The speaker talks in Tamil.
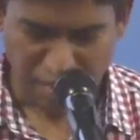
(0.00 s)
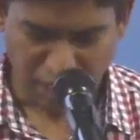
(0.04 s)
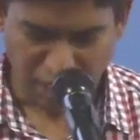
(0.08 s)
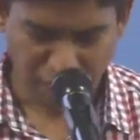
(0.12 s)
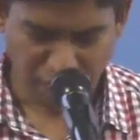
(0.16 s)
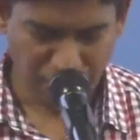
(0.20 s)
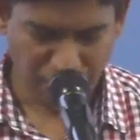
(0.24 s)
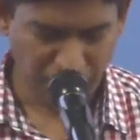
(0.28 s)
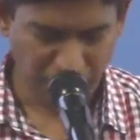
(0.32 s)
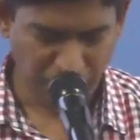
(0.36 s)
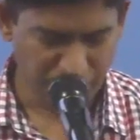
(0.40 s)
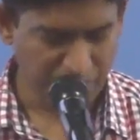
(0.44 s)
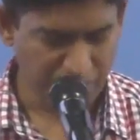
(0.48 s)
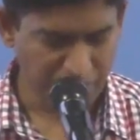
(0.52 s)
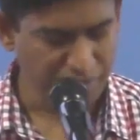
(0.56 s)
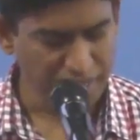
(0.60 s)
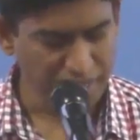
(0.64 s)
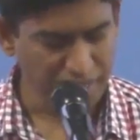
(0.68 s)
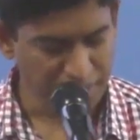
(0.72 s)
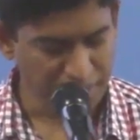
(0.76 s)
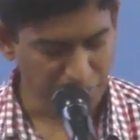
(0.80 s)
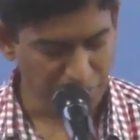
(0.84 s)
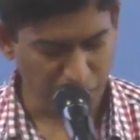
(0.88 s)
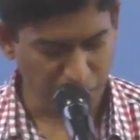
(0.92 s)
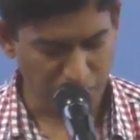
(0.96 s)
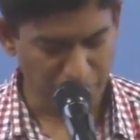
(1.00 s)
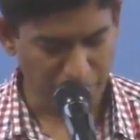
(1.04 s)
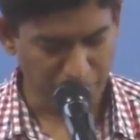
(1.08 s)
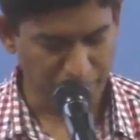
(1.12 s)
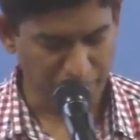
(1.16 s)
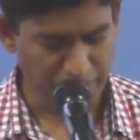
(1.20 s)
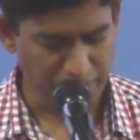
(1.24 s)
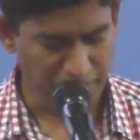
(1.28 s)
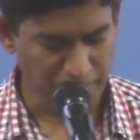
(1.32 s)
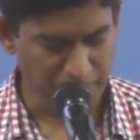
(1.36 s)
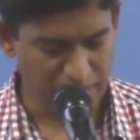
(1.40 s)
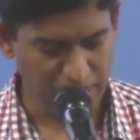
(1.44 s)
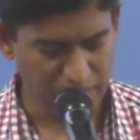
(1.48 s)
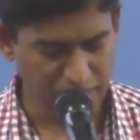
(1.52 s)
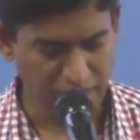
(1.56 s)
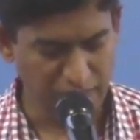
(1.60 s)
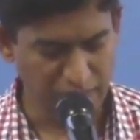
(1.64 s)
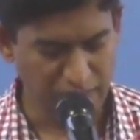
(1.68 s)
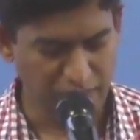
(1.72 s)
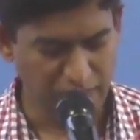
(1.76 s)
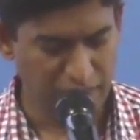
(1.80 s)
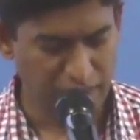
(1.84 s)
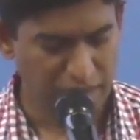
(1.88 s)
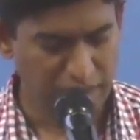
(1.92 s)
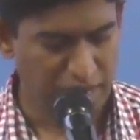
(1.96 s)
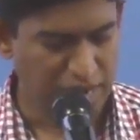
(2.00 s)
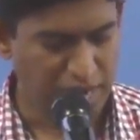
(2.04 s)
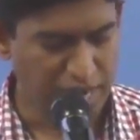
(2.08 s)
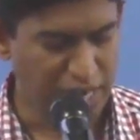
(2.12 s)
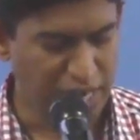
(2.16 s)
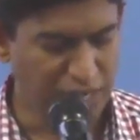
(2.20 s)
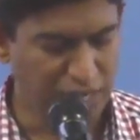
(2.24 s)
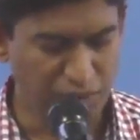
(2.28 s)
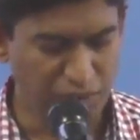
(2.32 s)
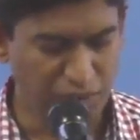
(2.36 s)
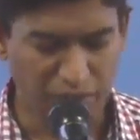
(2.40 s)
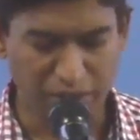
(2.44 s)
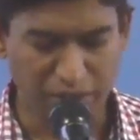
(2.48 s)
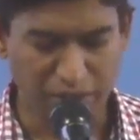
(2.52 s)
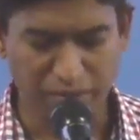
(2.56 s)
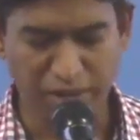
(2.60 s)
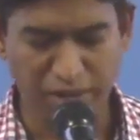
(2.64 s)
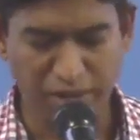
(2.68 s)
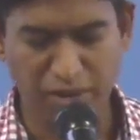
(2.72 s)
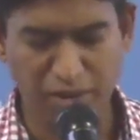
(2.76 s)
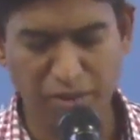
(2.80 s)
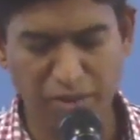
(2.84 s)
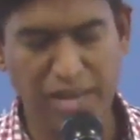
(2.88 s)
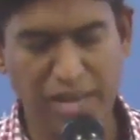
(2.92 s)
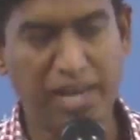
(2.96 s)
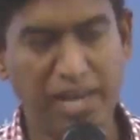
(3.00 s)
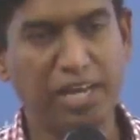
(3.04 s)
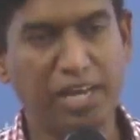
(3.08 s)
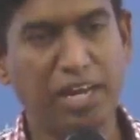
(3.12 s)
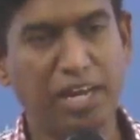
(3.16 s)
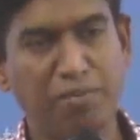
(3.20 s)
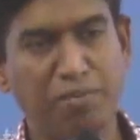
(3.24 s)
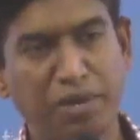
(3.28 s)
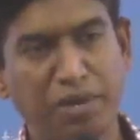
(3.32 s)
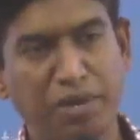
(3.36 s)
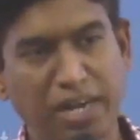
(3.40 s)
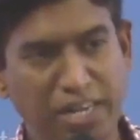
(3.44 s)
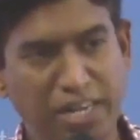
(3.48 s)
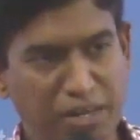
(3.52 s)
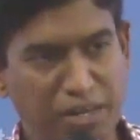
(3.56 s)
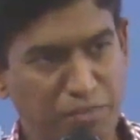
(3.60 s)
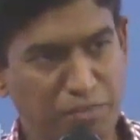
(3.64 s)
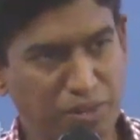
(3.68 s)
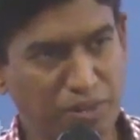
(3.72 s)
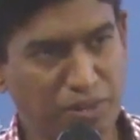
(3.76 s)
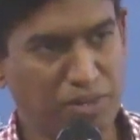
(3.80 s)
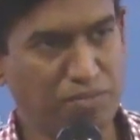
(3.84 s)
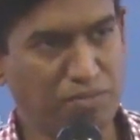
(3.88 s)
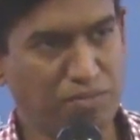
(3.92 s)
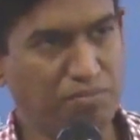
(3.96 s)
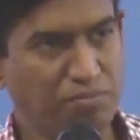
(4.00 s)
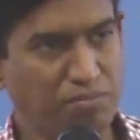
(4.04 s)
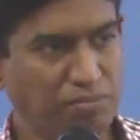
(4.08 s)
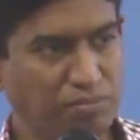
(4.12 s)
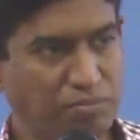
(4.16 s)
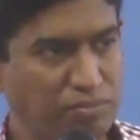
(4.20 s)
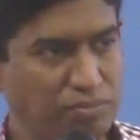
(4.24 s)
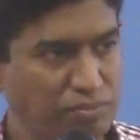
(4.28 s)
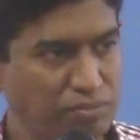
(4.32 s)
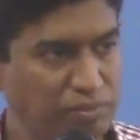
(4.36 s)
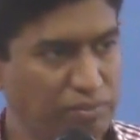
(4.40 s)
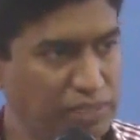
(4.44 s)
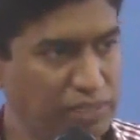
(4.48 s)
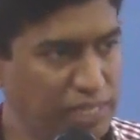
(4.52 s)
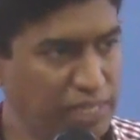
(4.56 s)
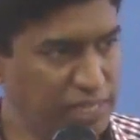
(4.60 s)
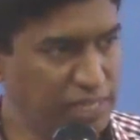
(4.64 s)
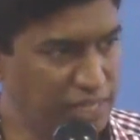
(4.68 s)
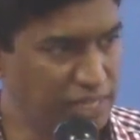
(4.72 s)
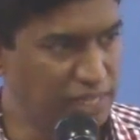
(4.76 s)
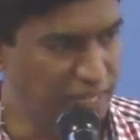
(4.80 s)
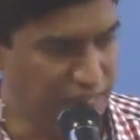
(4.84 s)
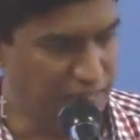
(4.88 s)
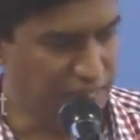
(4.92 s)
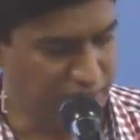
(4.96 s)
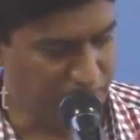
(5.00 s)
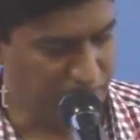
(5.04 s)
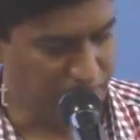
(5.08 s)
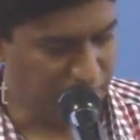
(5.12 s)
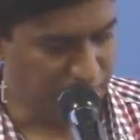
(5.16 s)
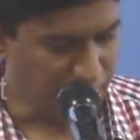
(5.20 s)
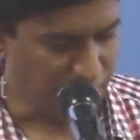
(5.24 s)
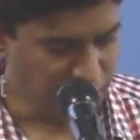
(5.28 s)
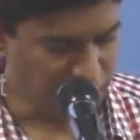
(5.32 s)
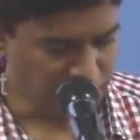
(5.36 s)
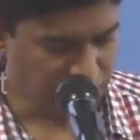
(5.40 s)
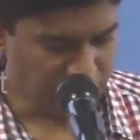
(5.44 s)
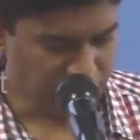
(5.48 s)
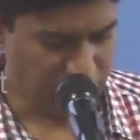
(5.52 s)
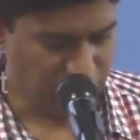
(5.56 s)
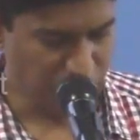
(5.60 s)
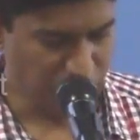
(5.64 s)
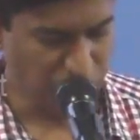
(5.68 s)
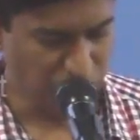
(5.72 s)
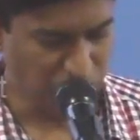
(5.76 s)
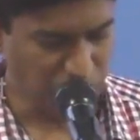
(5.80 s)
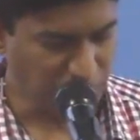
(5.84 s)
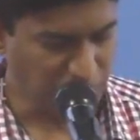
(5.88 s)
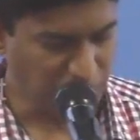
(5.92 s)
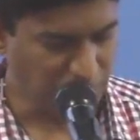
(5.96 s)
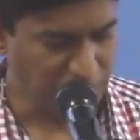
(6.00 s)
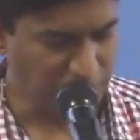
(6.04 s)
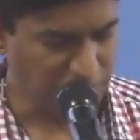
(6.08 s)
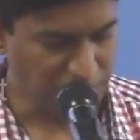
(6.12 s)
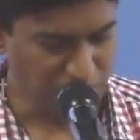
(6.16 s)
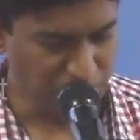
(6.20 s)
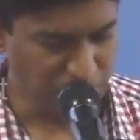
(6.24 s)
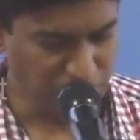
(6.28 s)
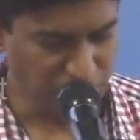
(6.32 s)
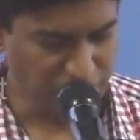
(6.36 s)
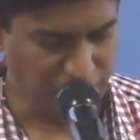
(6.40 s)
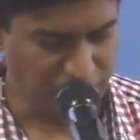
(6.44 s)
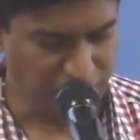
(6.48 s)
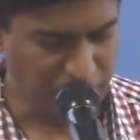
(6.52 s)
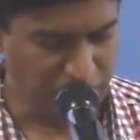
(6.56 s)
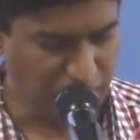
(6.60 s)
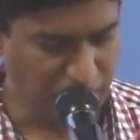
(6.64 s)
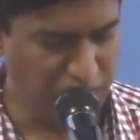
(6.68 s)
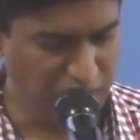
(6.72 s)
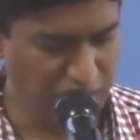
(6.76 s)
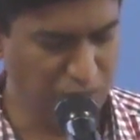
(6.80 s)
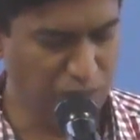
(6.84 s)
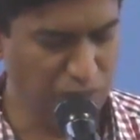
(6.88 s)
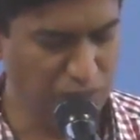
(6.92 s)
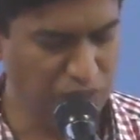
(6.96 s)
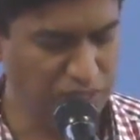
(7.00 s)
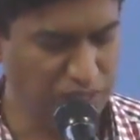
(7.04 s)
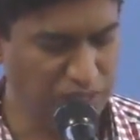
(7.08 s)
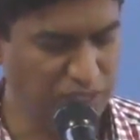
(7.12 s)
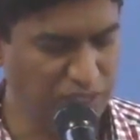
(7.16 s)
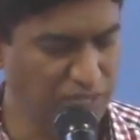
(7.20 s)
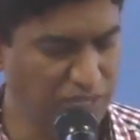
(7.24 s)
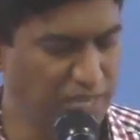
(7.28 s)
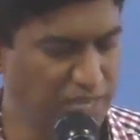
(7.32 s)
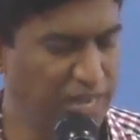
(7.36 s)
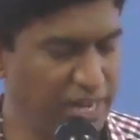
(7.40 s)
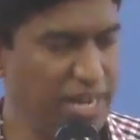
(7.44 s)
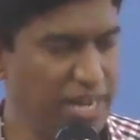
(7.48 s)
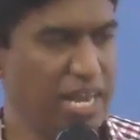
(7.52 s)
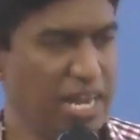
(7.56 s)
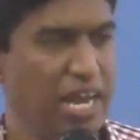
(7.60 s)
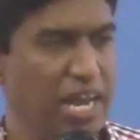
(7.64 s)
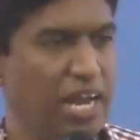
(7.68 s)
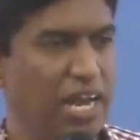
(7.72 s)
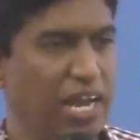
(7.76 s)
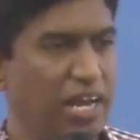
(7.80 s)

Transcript: ஆண்டவரை விட்டு விலகி போனபடினால ஆண்டவர் அவர்களுடைய அக்கிரமங்களின் நிமித்தம் நீங்கள் இந்த ராஜாக்கள் புஸ்தகத்திலையும் சரி நாலாவது புத்தகத்திலையும் சரி